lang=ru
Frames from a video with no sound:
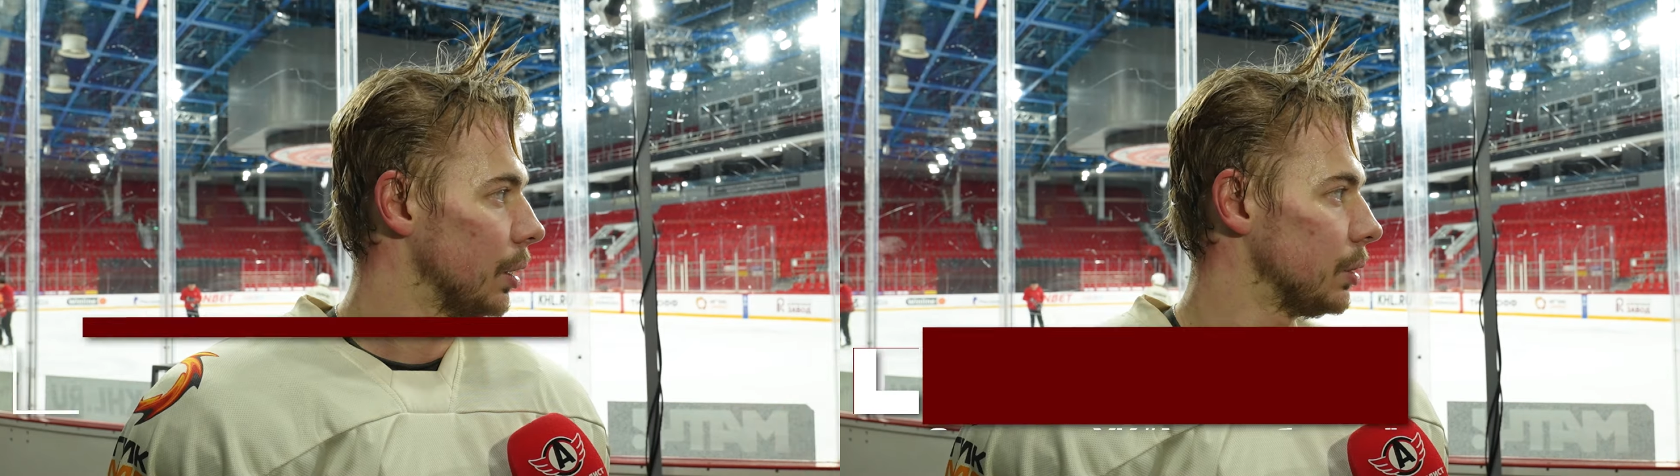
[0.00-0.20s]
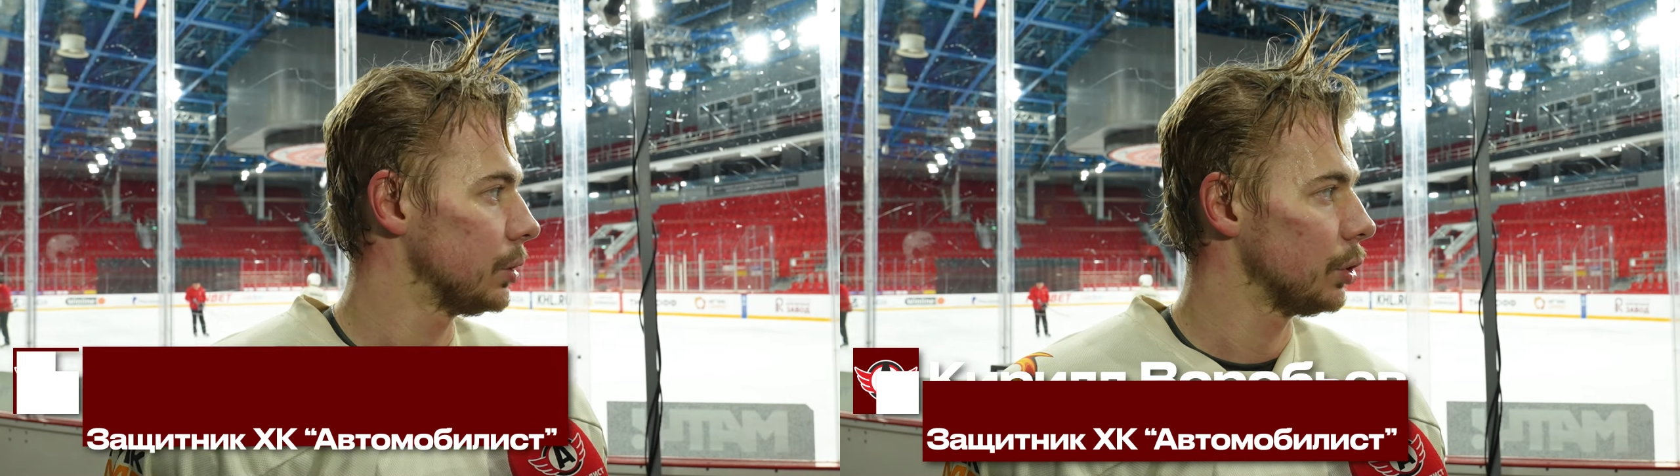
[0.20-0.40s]

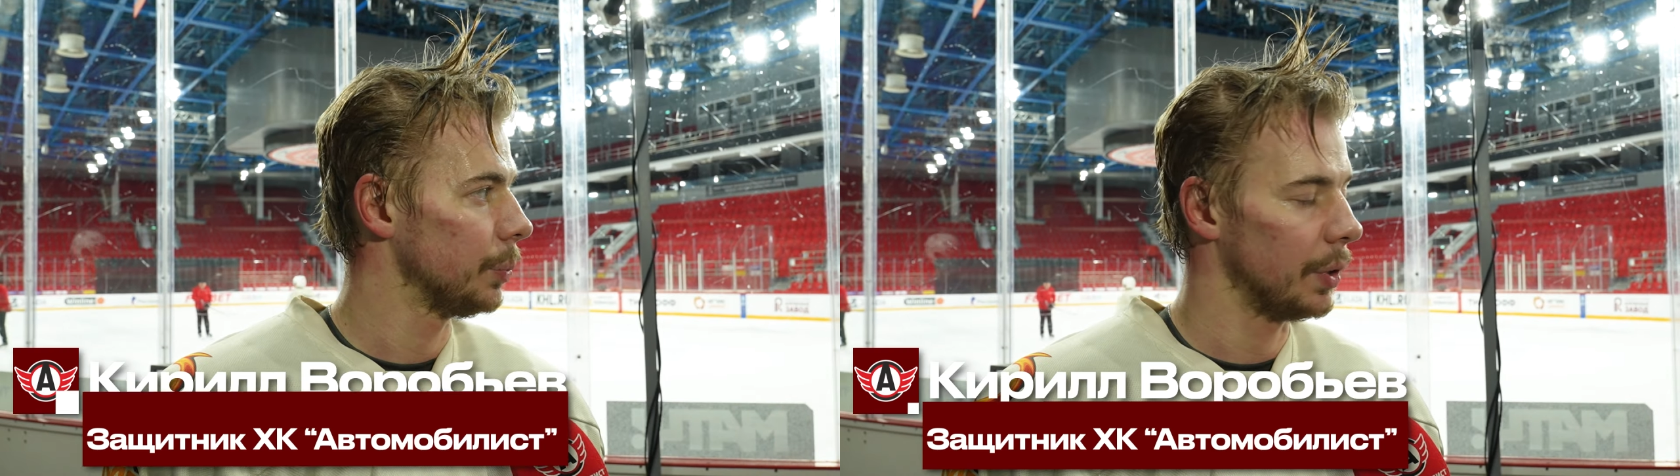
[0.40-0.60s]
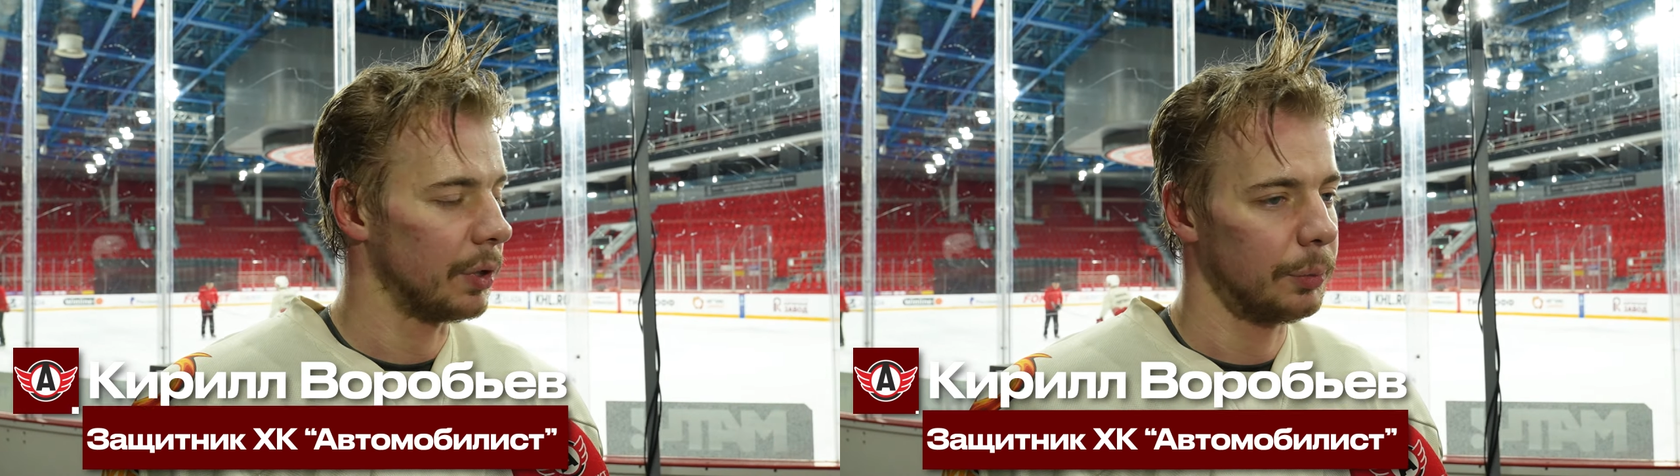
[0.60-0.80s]
Сегодня
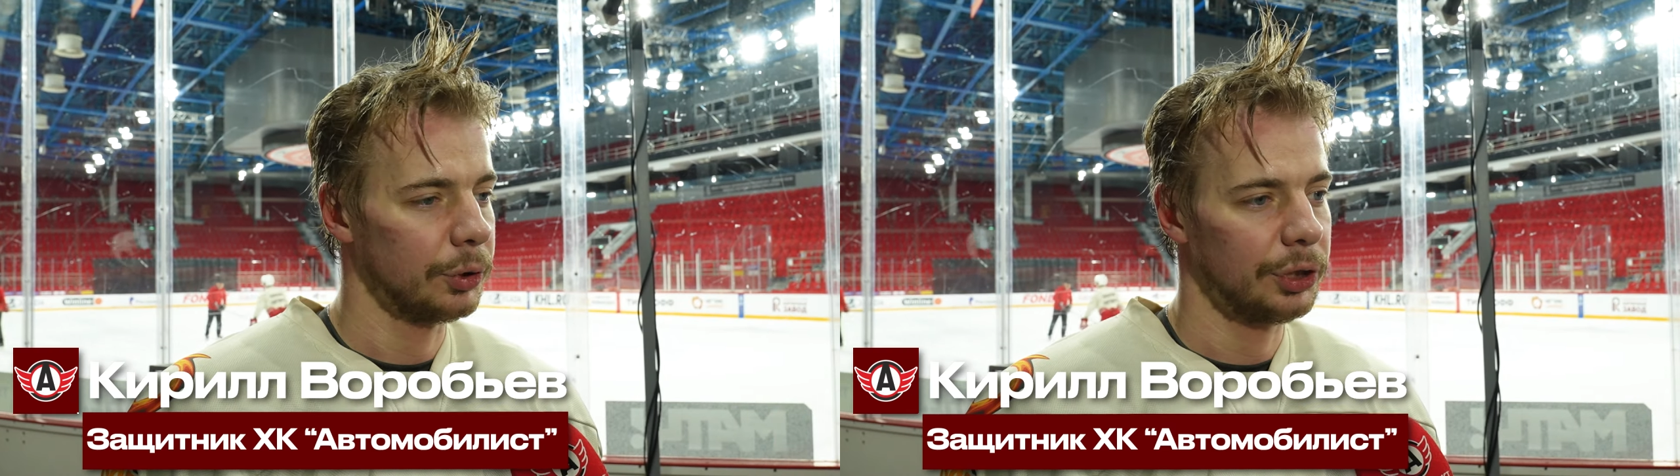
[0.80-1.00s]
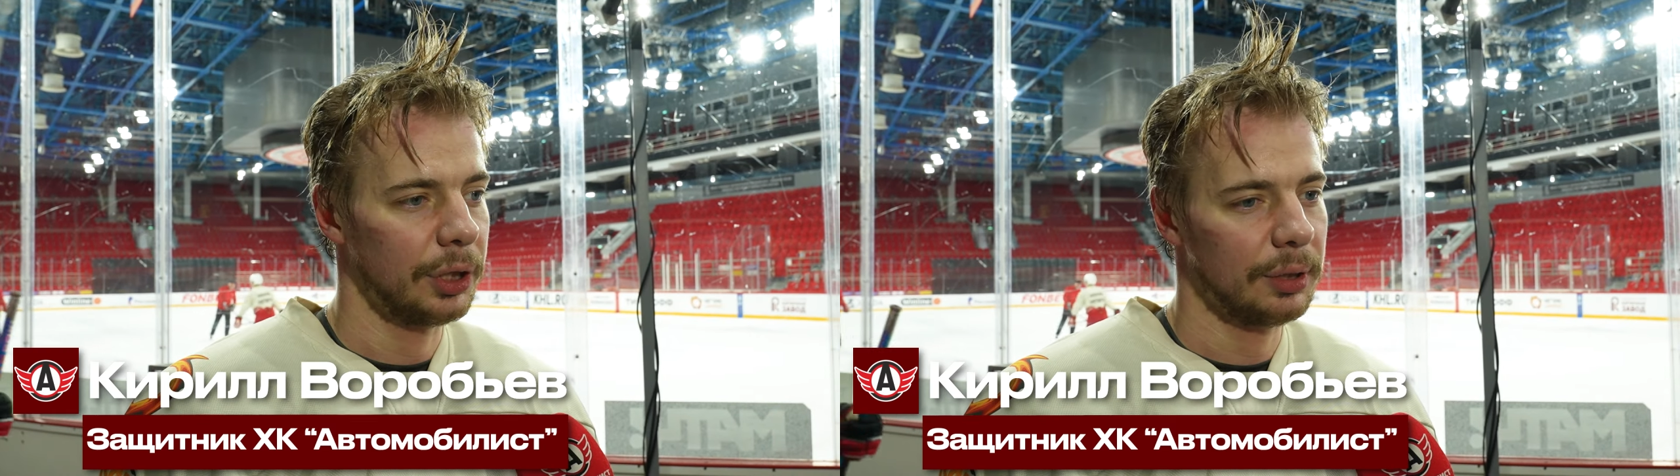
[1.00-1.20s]
первый
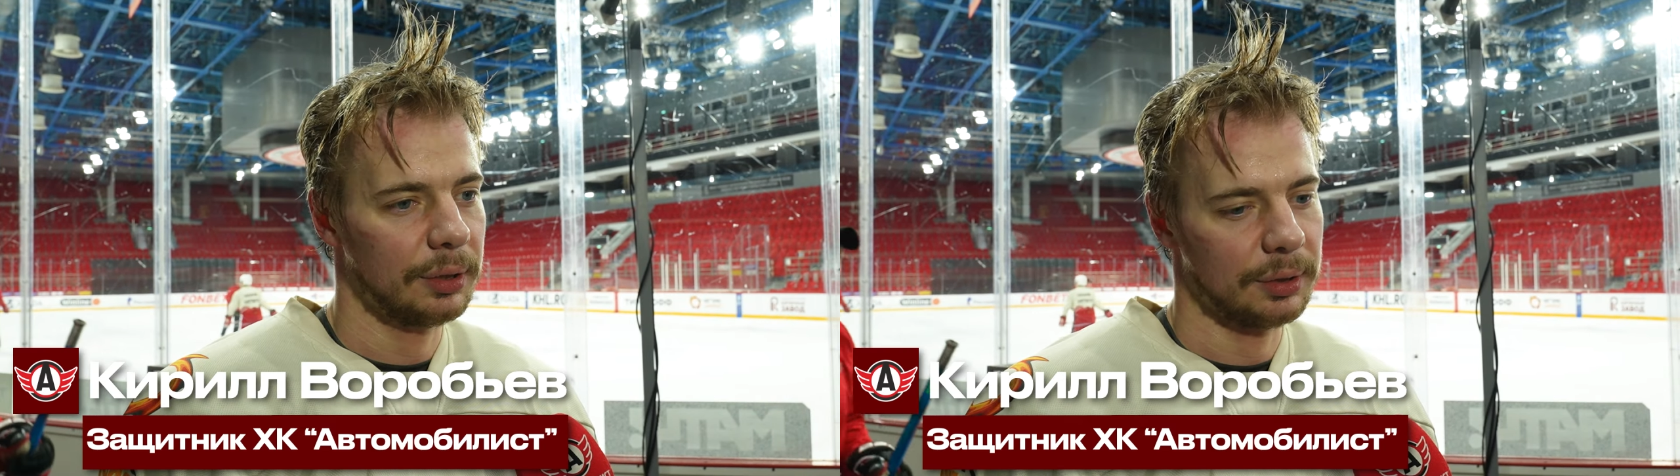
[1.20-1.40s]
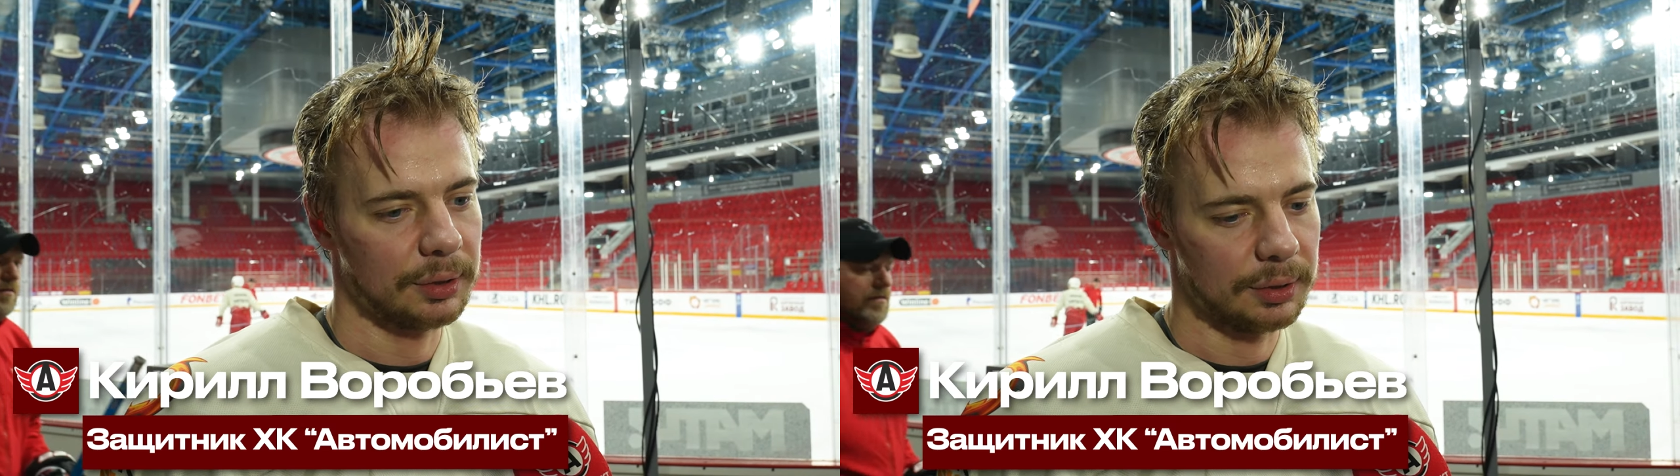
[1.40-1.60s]
рабочий
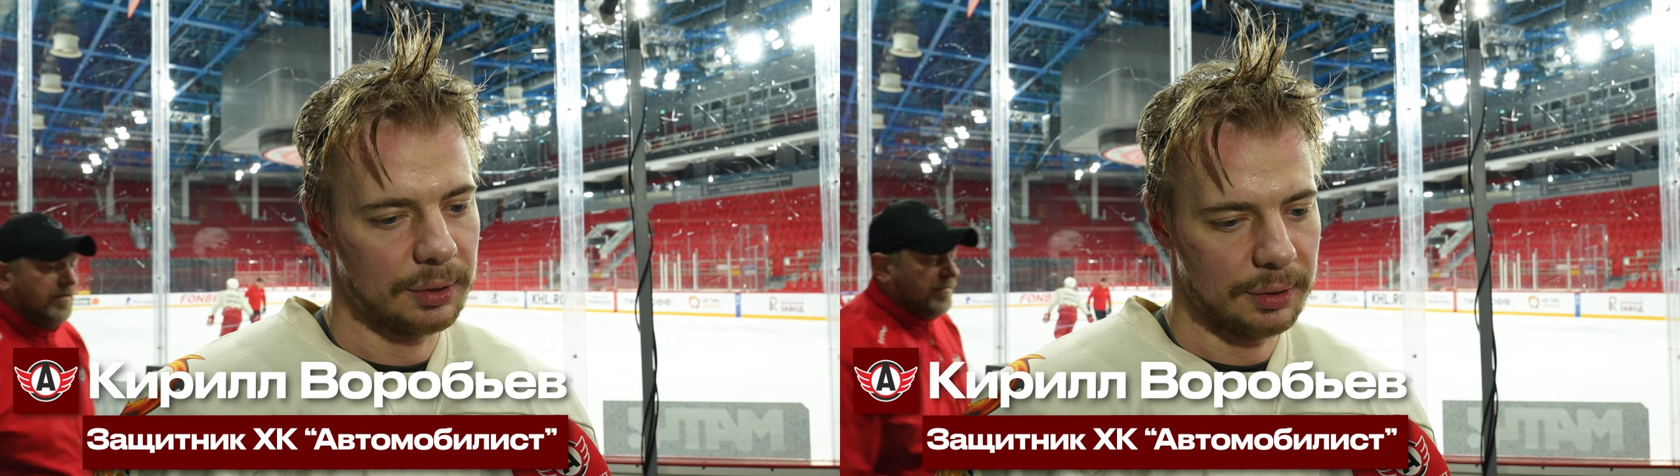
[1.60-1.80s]
день, э,